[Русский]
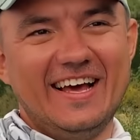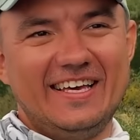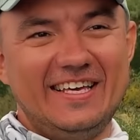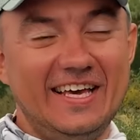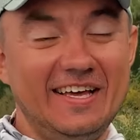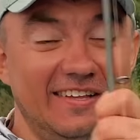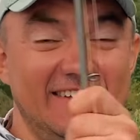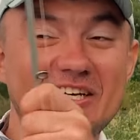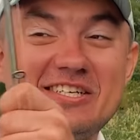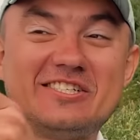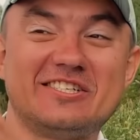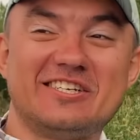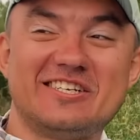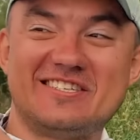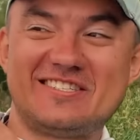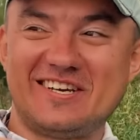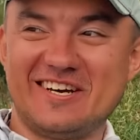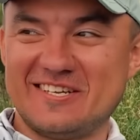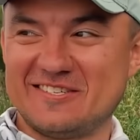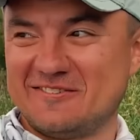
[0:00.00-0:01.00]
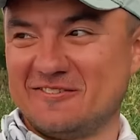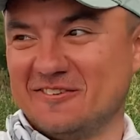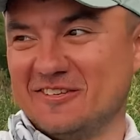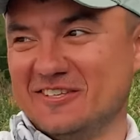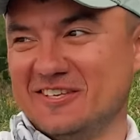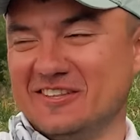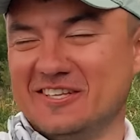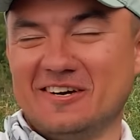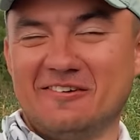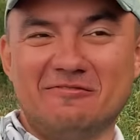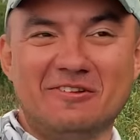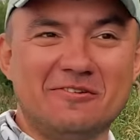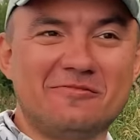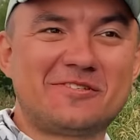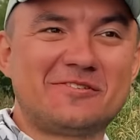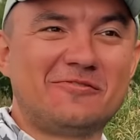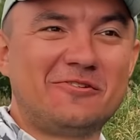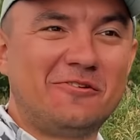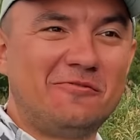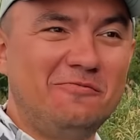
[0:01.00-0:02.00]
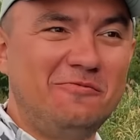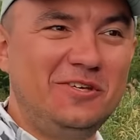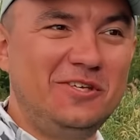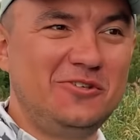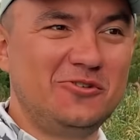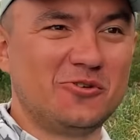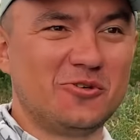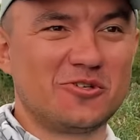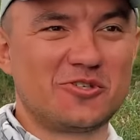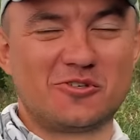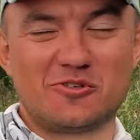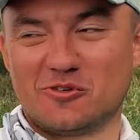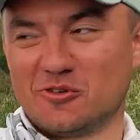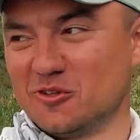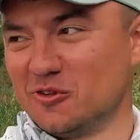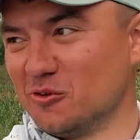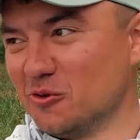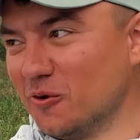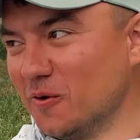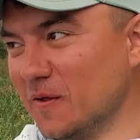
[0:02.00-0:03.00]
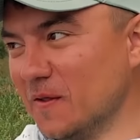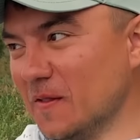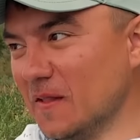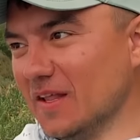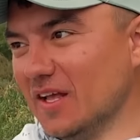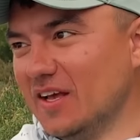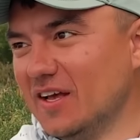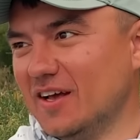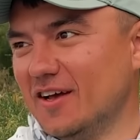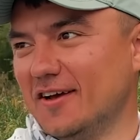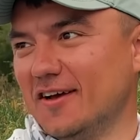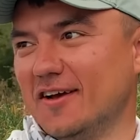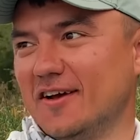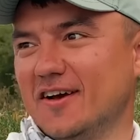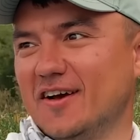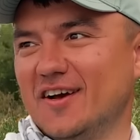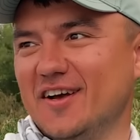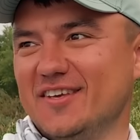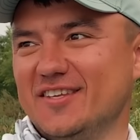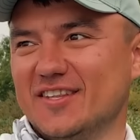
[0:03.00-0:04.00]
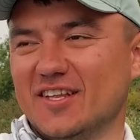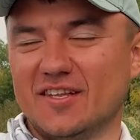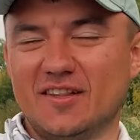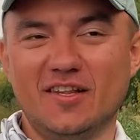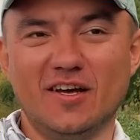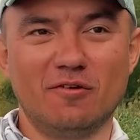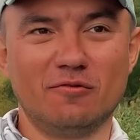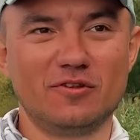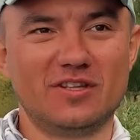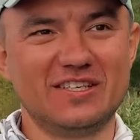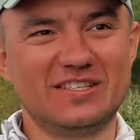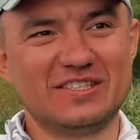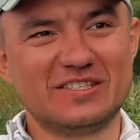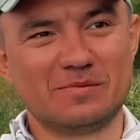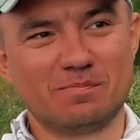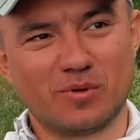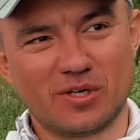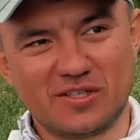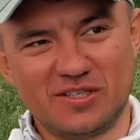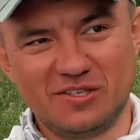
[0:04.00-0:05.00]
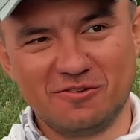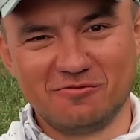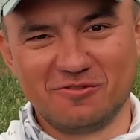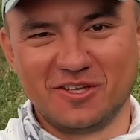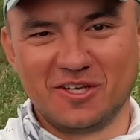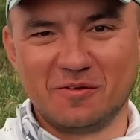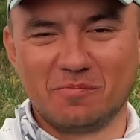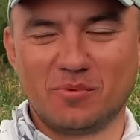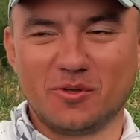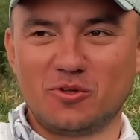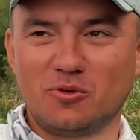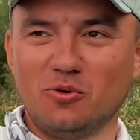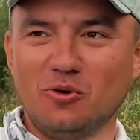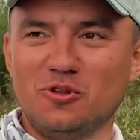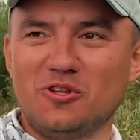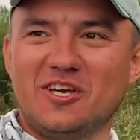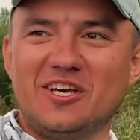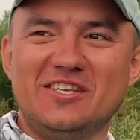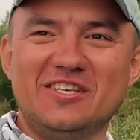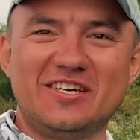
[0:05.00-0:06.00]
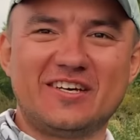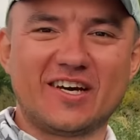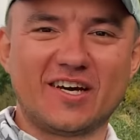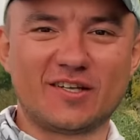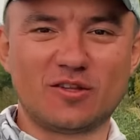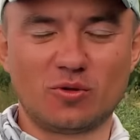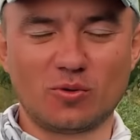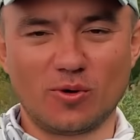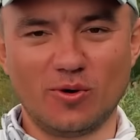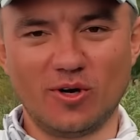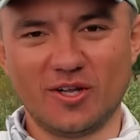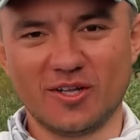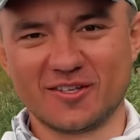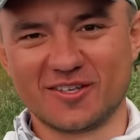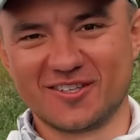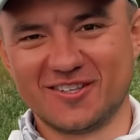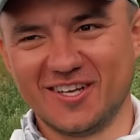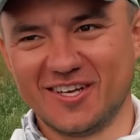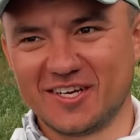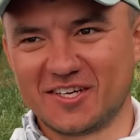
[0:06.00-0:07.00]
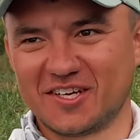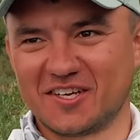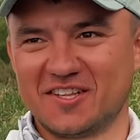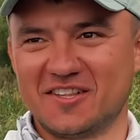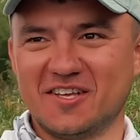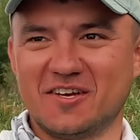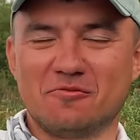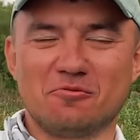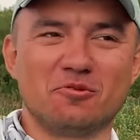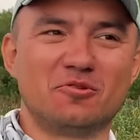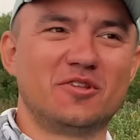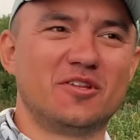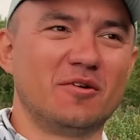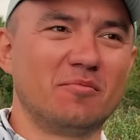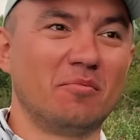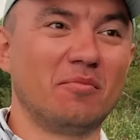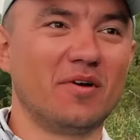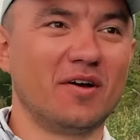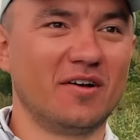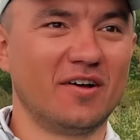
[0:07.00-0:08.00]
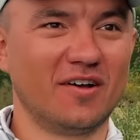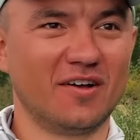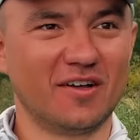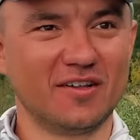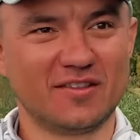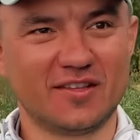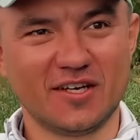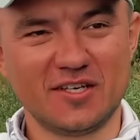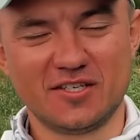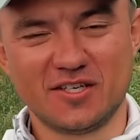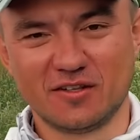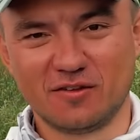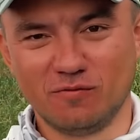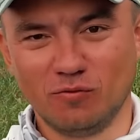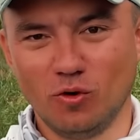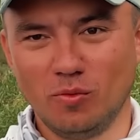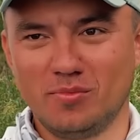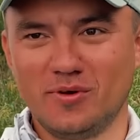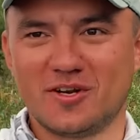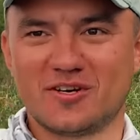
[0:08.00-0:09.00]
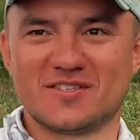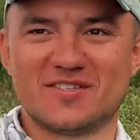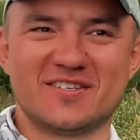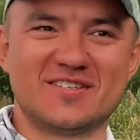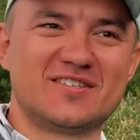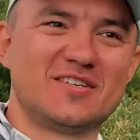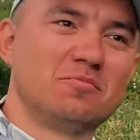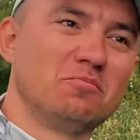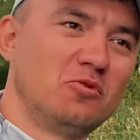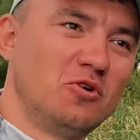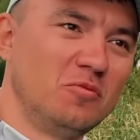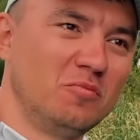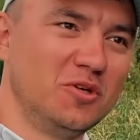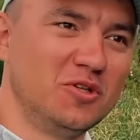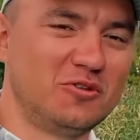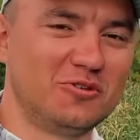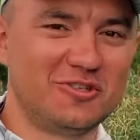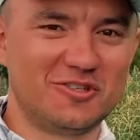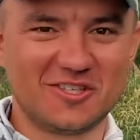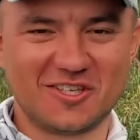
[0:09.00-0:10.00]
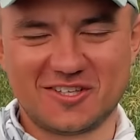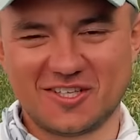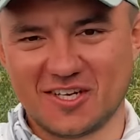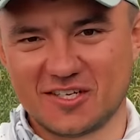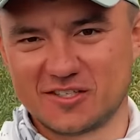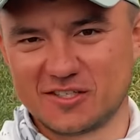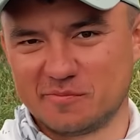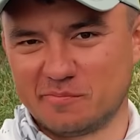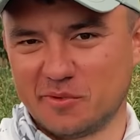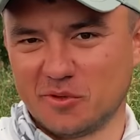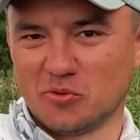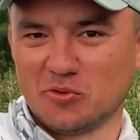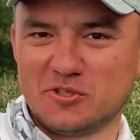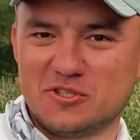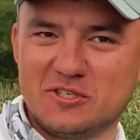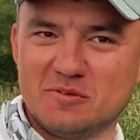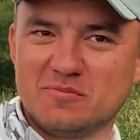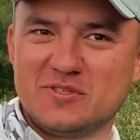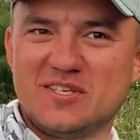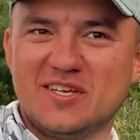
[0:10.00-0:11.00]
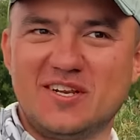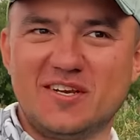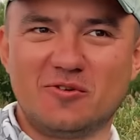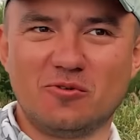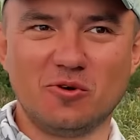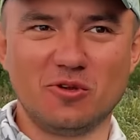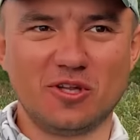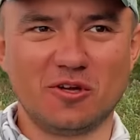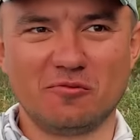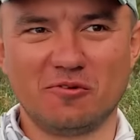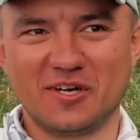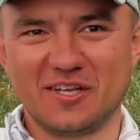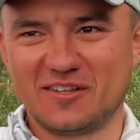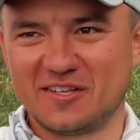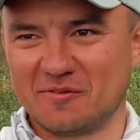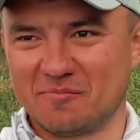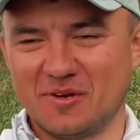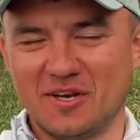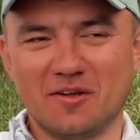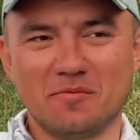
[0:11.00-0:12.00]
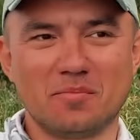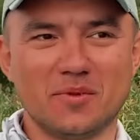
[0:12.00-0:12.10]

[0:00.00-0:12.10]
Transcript: Я даже рассказывал недавно в своем видео, что ну, э, иногда вот эти спортивные подходы, они как троллинг, да, когда вот там э, тащат воблер за собой, мы точно так же полощем силиконовые там или